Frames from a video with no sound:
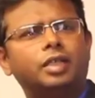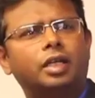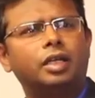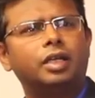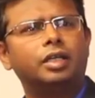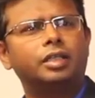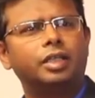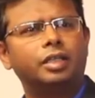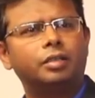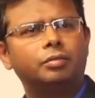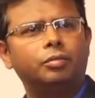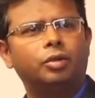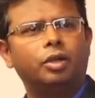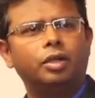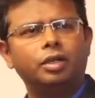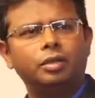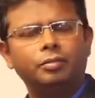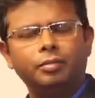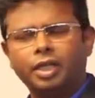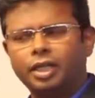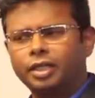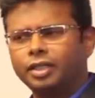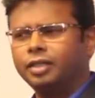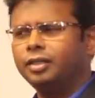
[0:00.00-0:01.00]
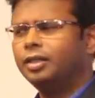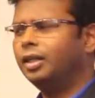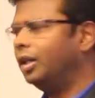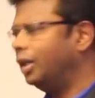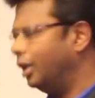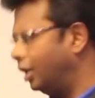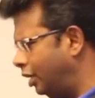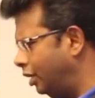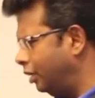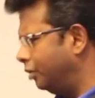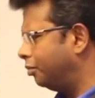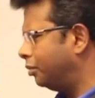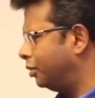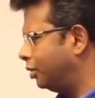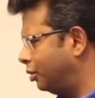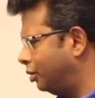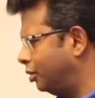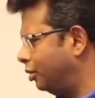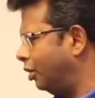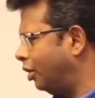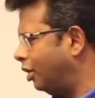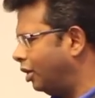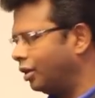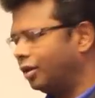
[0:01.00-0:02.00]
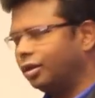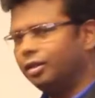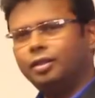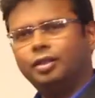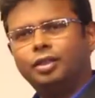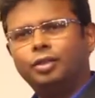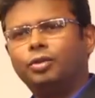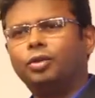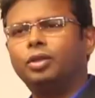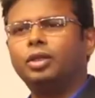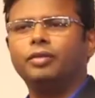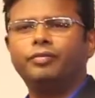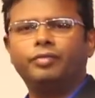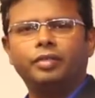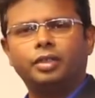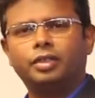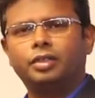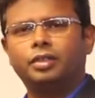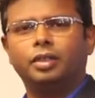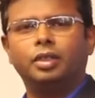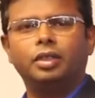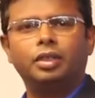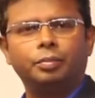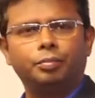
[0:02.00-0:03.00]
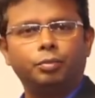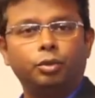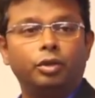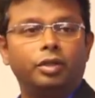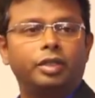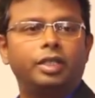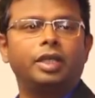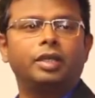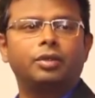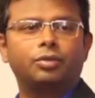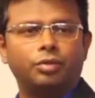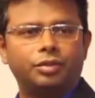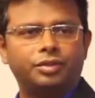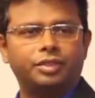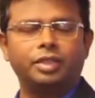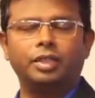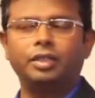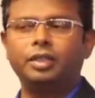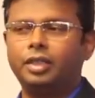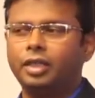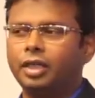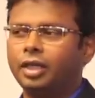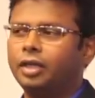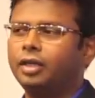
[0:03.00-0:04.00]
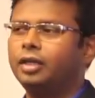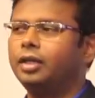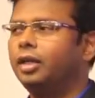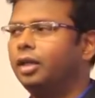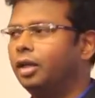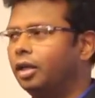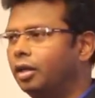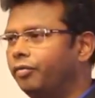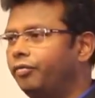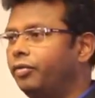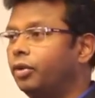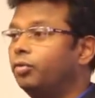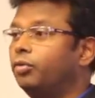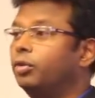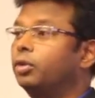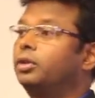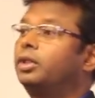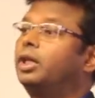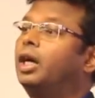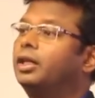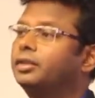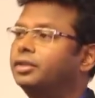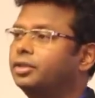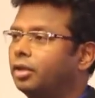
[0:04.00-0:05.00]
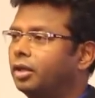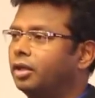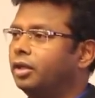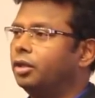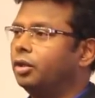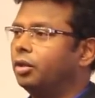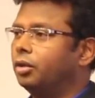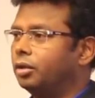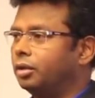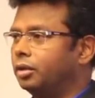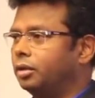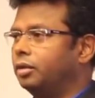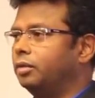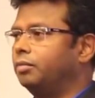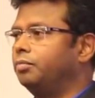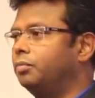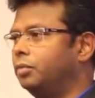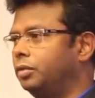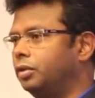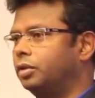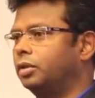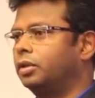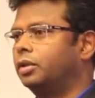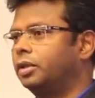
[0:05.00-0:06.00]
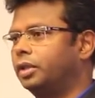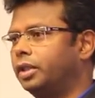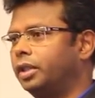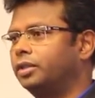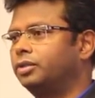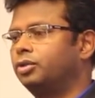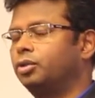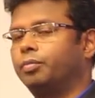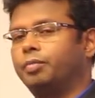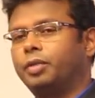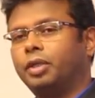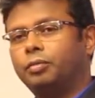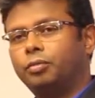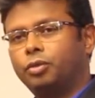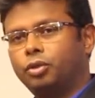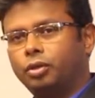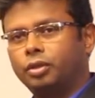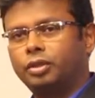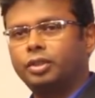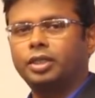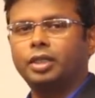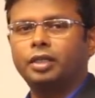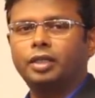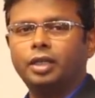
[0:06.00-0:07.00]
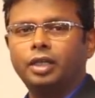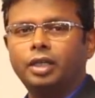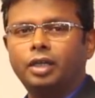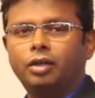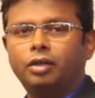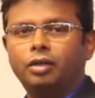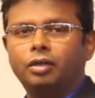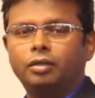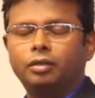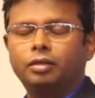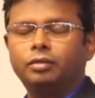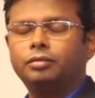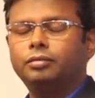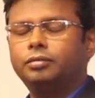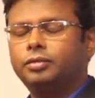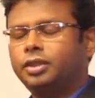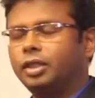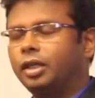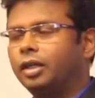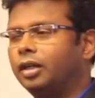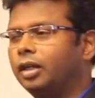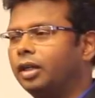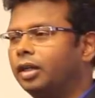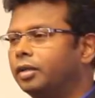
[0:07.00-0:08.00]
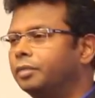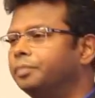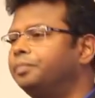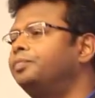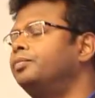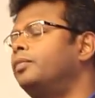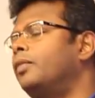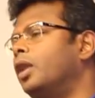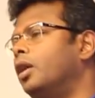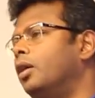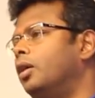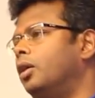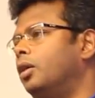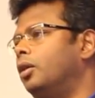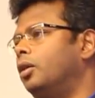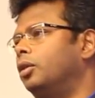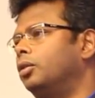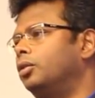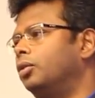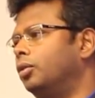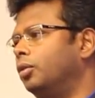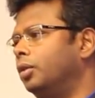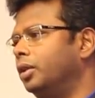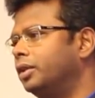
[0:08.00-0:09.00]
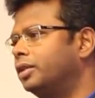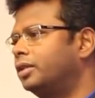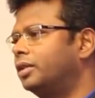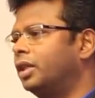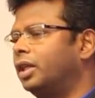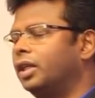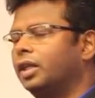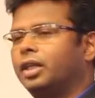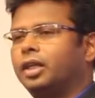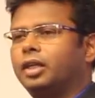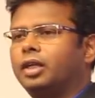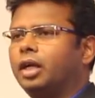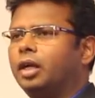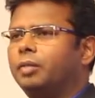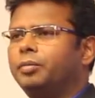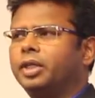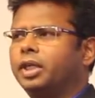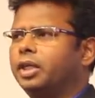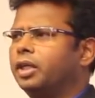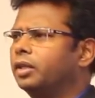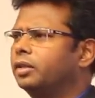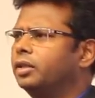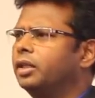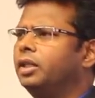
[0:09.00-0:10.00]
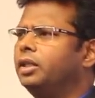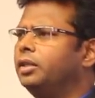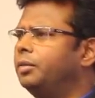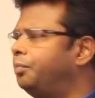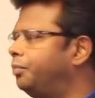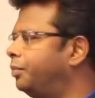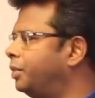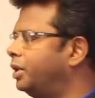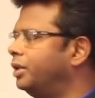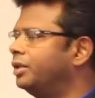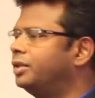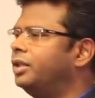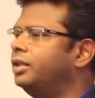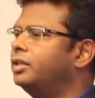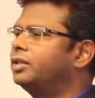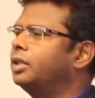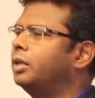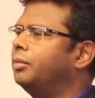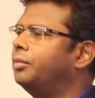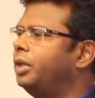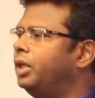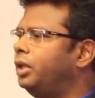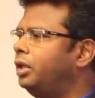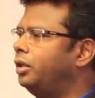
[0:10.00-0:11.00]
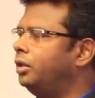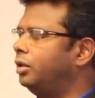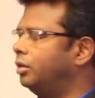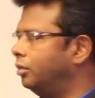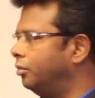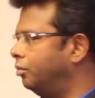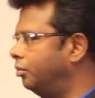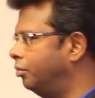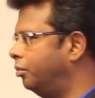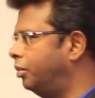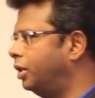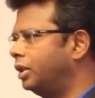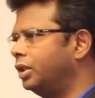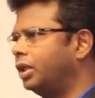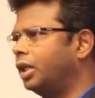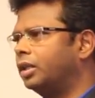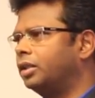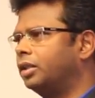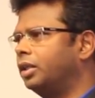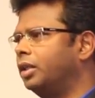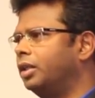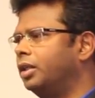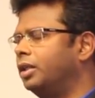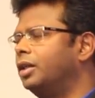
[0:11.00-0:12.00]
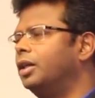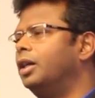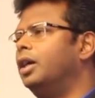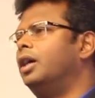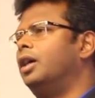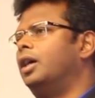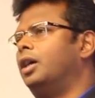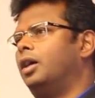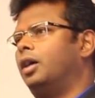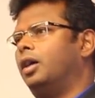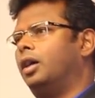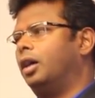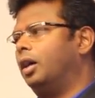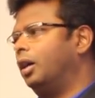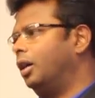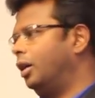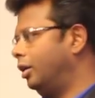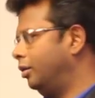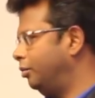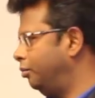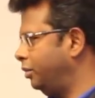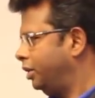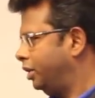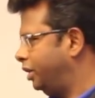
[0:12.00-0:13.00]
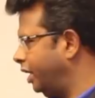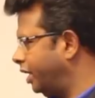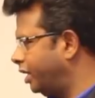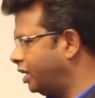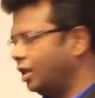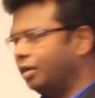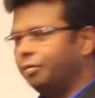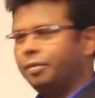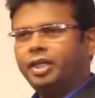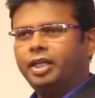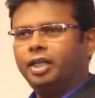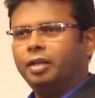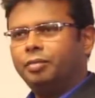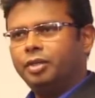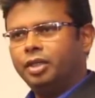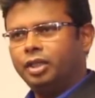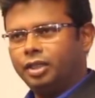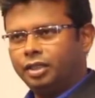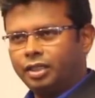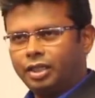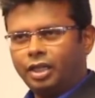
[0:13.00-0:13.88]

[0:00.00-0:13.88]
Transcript: अचानक एक मॉर्निंग में आ गई और इन्होंने फिर रिपोर्ट किया क्वेश्चन किया फिर वो ताज कॉरिडोर के सुप्रीम कोर्ट तक गया और चल रहा है तो इस तरह के काम ये करते हैं ये किसी से भी भिड़ जाते हैं आ, देखने में ये भी